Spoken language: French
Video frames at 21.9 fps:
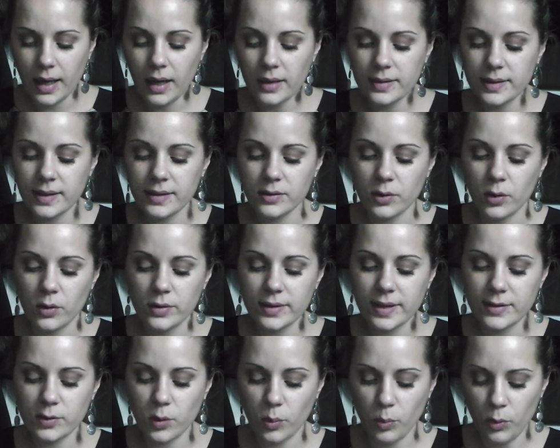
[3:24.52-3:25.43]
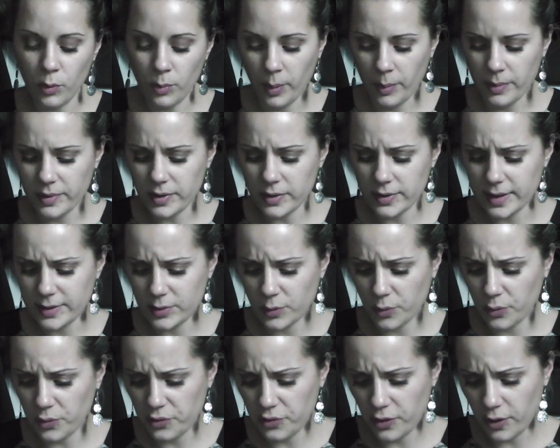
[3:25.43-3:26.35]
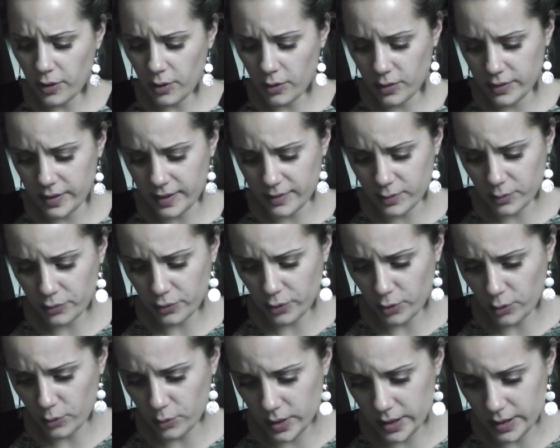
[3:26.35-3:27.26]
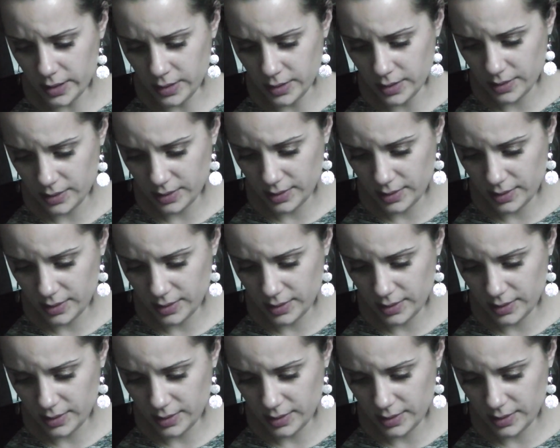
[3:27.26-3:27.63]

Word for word: Ah, ça sent, ça sent bon, mais en même temps, ça sent fort, euh, ça sent fort quoi